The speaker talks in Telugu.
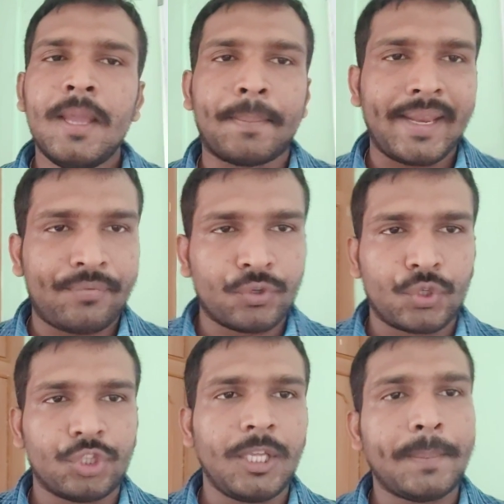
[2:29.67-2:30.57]
పిఎఫ్టీ
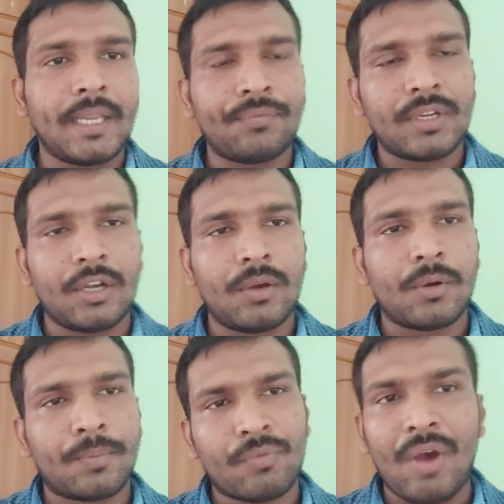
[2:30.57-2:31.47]
ఉంటుంది పిఎఫ్టీలో
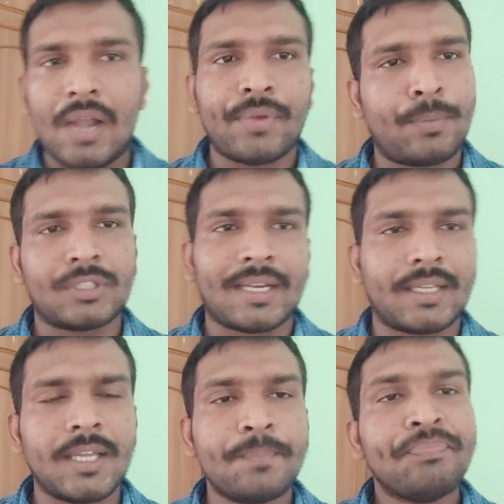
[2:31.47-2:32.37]
క్వాలిఫై అయిపోతారు
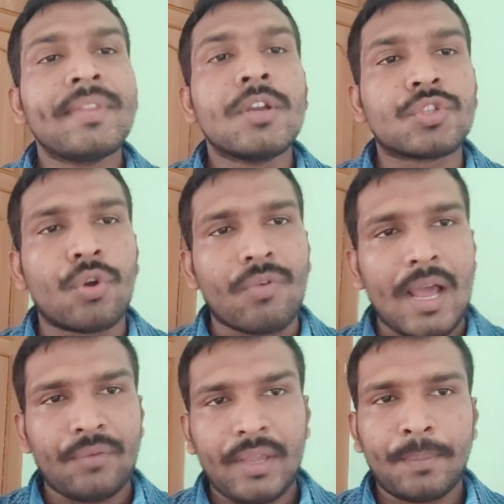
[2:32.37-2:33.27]
కదా సో
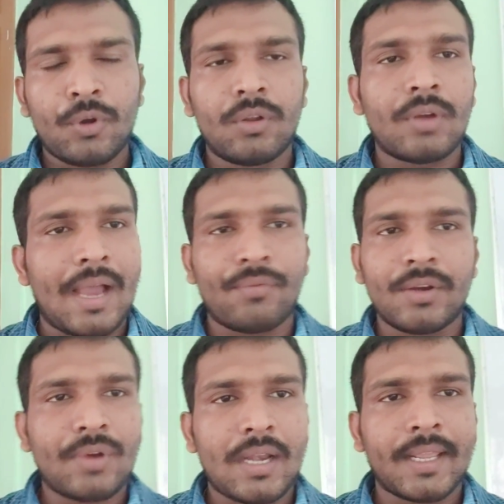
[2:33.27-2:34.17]
క్వాలిఫై అయిపోయిన
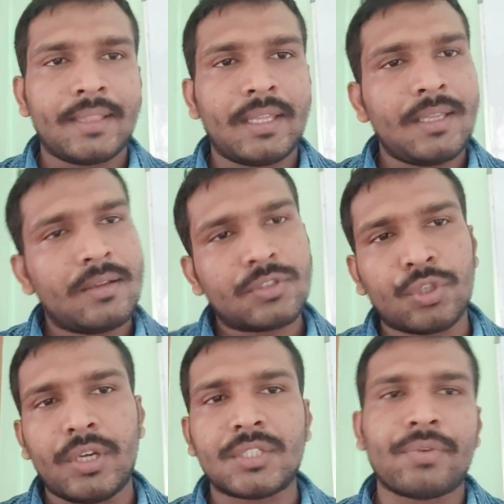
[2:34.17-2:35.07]
అవ్వని వారికి సో
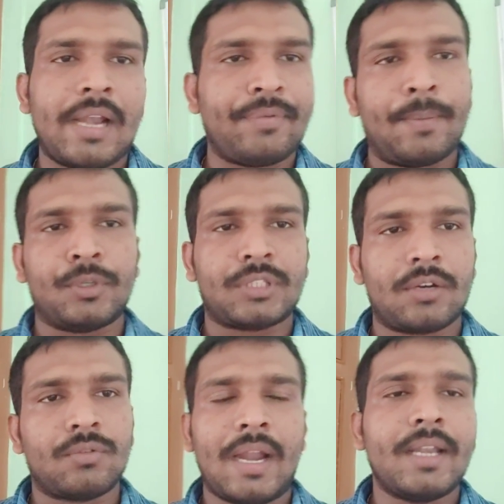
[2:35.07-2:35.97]
డిస్క్వాలిఫై అయిపోతారు
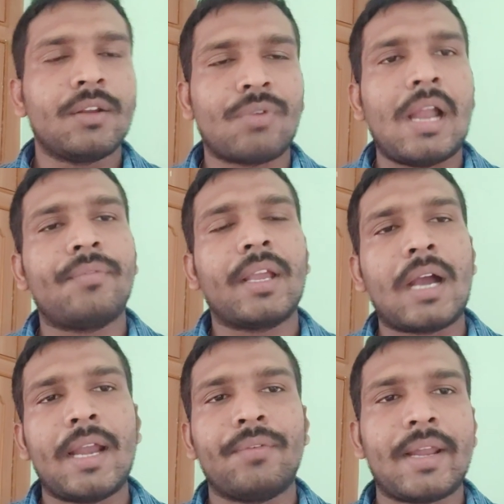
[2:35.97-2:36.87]
అంటే క్వాలిఫై
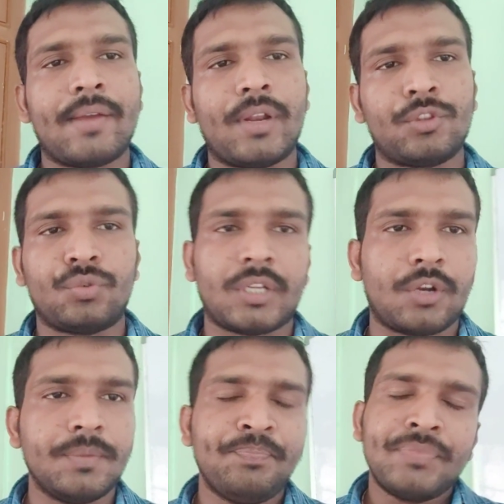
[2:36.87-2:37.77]
కాని వారు ఎవరైతే
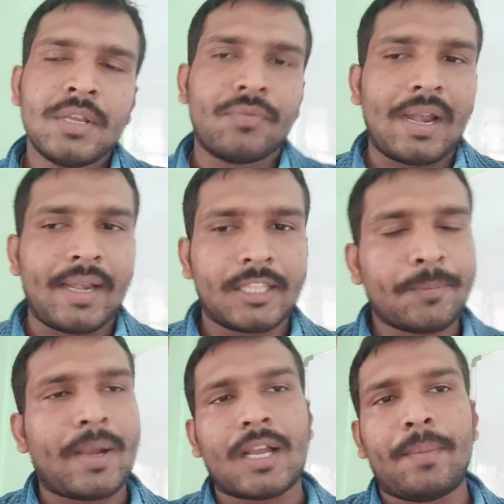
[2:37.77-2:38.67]
ఉంటారో వాళ్ళని అయితే
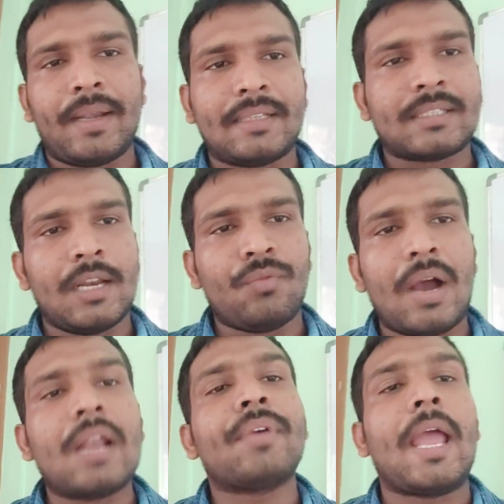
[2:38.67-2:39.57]
పక్కకు పెట్టేస్తారు
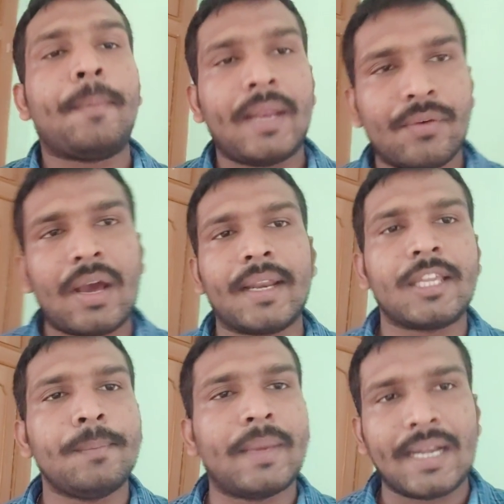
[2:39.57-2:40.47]
క్వాలిఫై అయిపోయిన
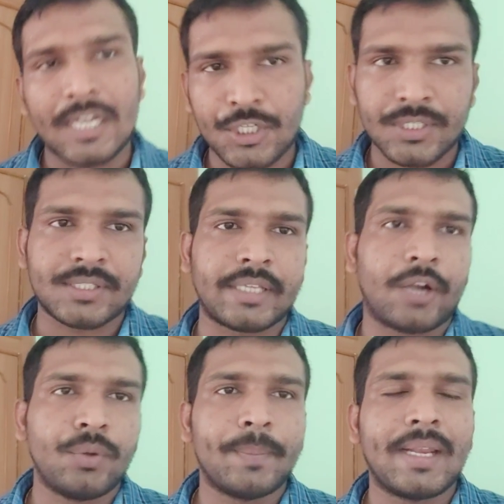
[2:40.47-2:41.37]
వారికి మెరిట్ లిస్ట్
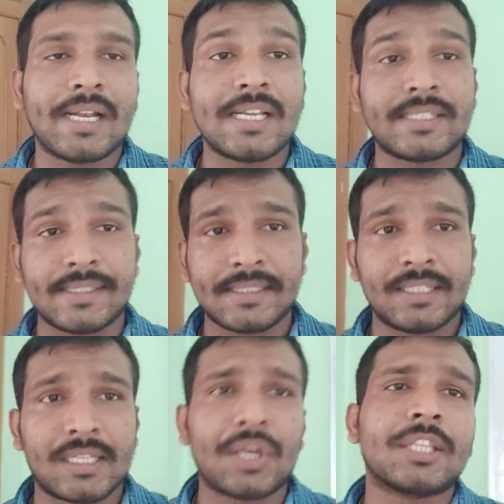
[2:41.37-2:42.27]
ఇస్తారు మెరిట్ లిస్ట్ ఇచ్చిన
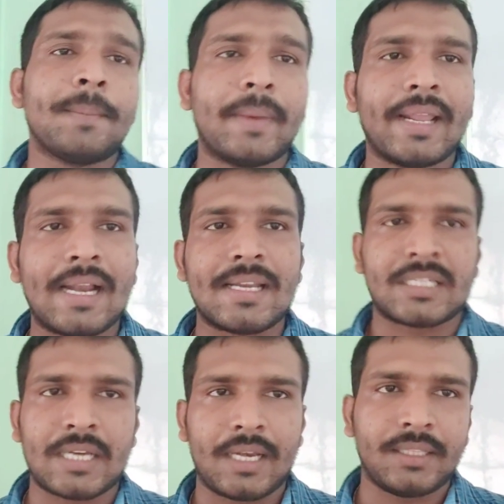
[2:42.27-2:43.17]
తర్వాత మెడికల్
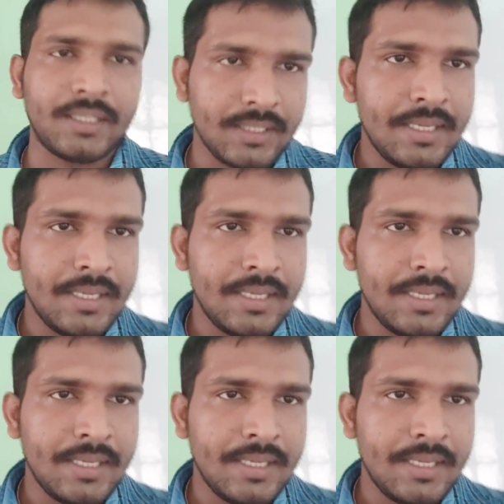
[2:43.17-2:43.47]
టెస్ట్ అనేది